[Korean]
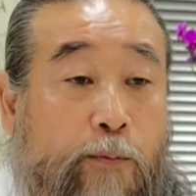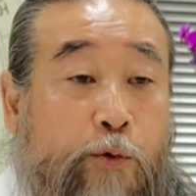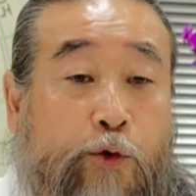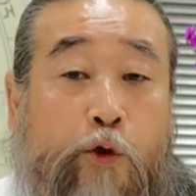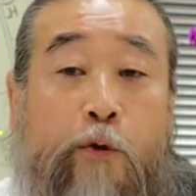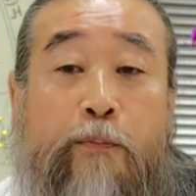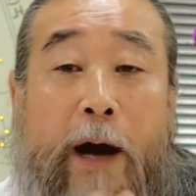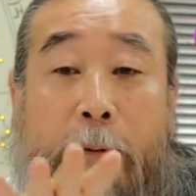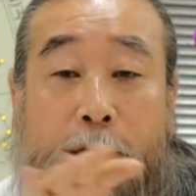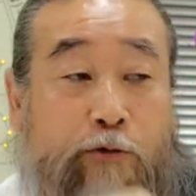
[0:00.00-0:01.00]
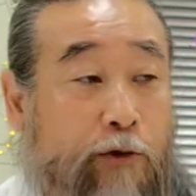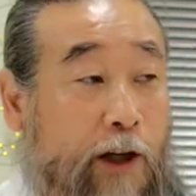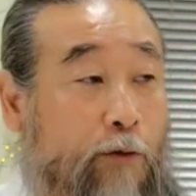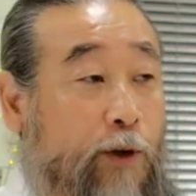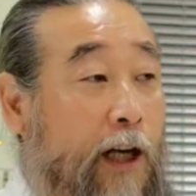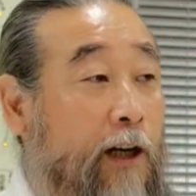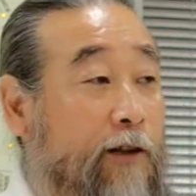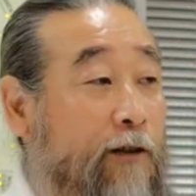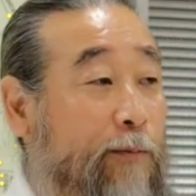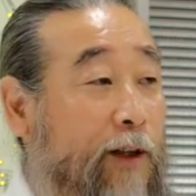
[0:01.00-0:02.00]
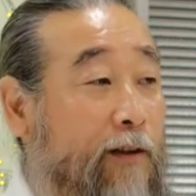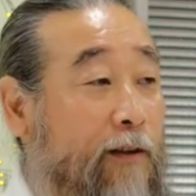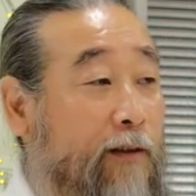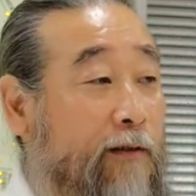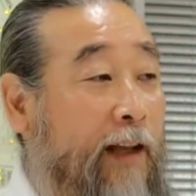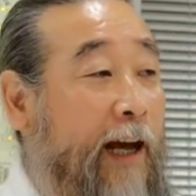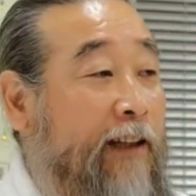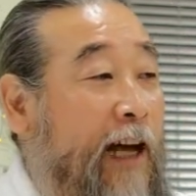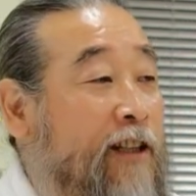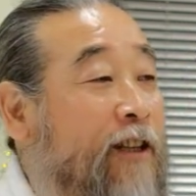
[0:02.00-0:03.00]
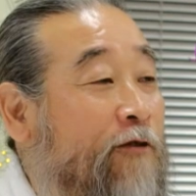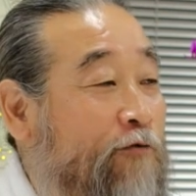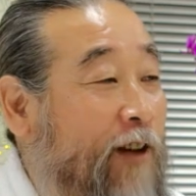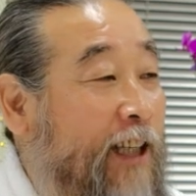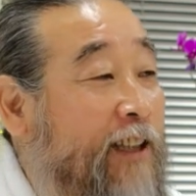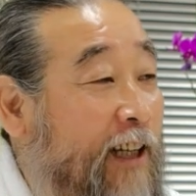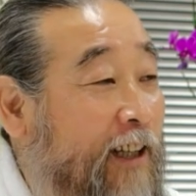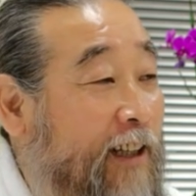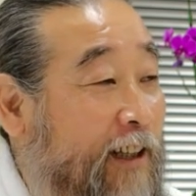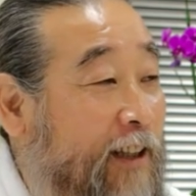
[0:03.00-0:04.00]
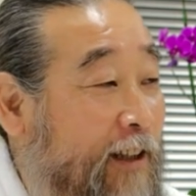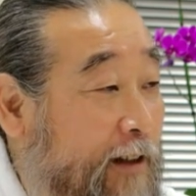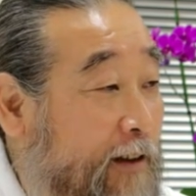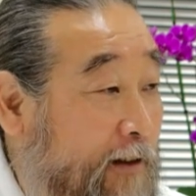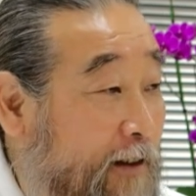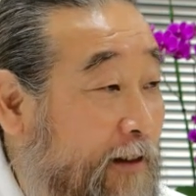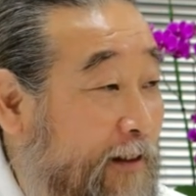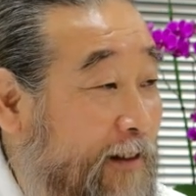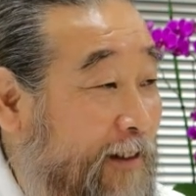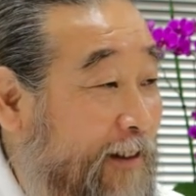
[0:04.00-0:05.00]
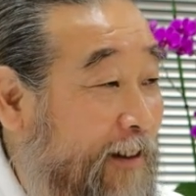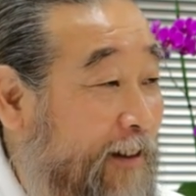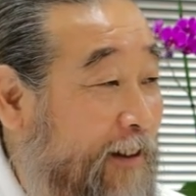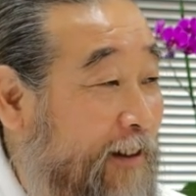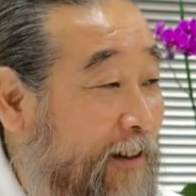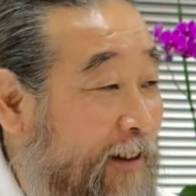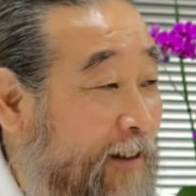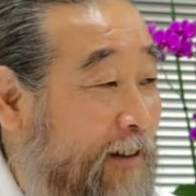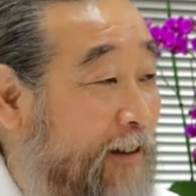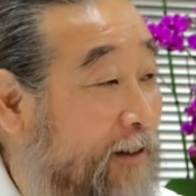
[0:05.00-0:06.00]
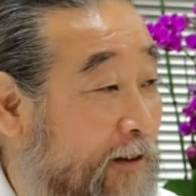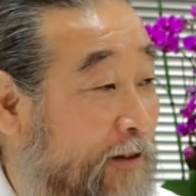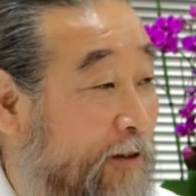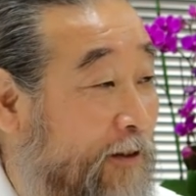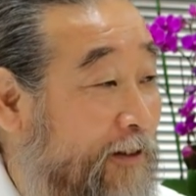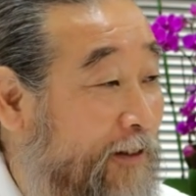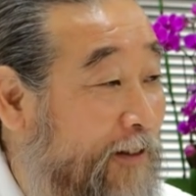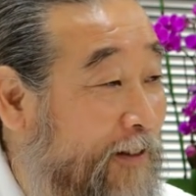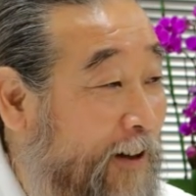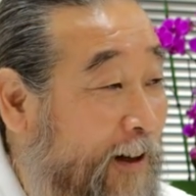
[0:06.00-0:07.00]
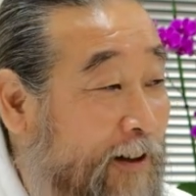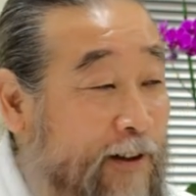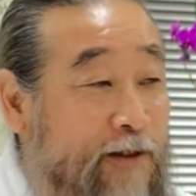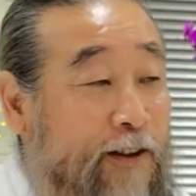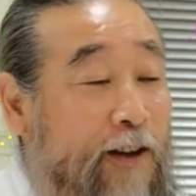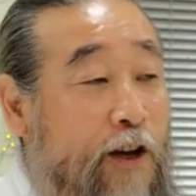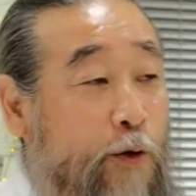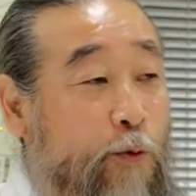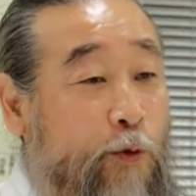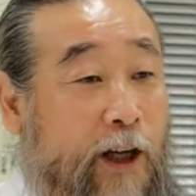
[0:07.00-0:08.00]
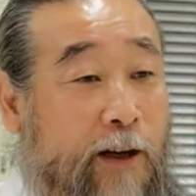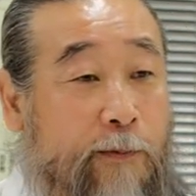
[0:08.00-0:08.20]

무조건 밥 해준다고 달라들면 내가 다치는 수가 있다. 아, 그죠? 아, 그래서 우리가